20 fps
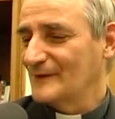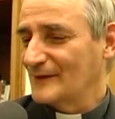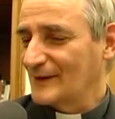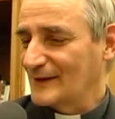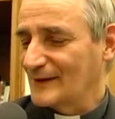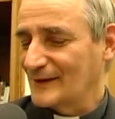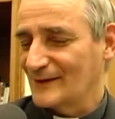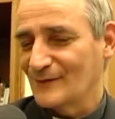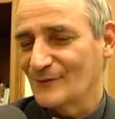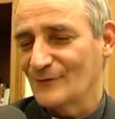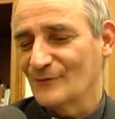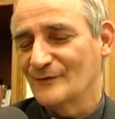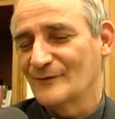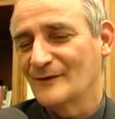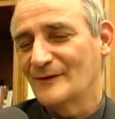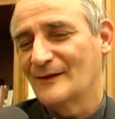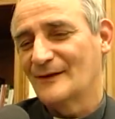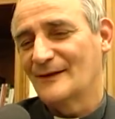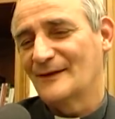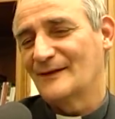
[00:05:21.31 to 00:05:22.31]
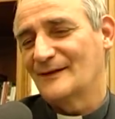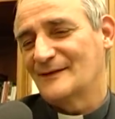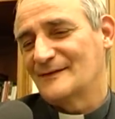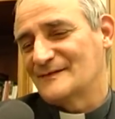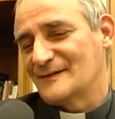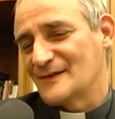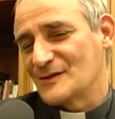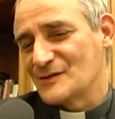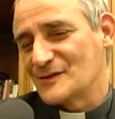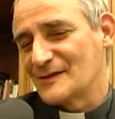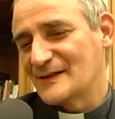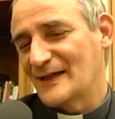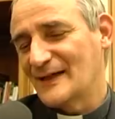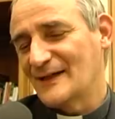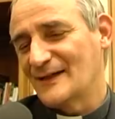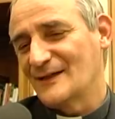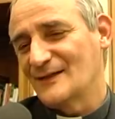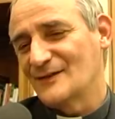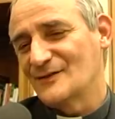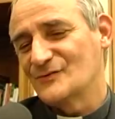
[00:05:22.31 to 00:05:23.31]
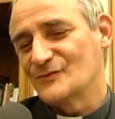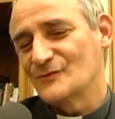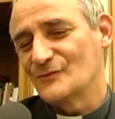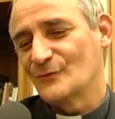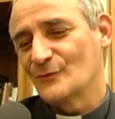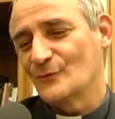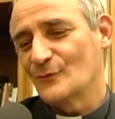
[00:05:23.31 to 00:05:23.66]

a, con, a, esercitare il suo